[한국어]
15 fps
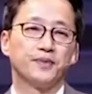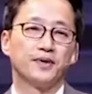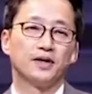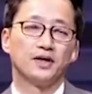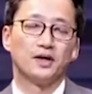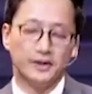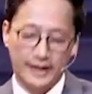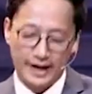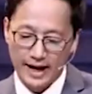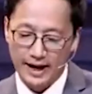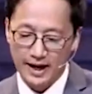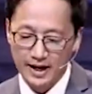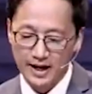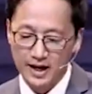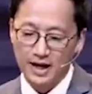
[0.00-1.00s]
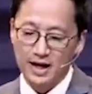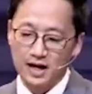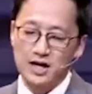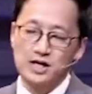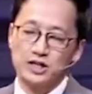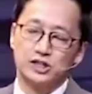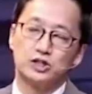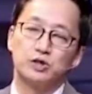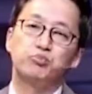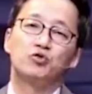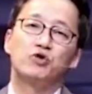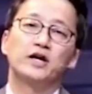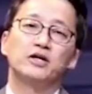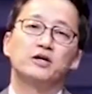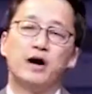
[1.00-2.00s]
그런데
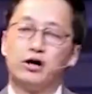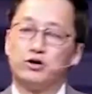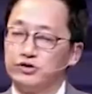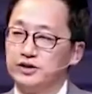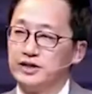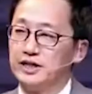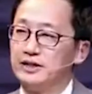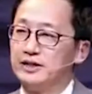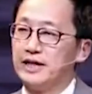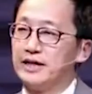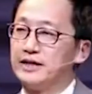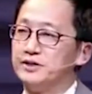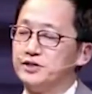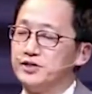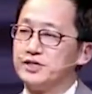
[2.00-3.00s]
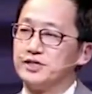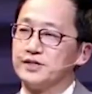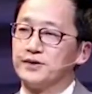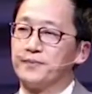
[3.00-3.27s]
습관을 바꾸는 얘기는 다른 것이죠.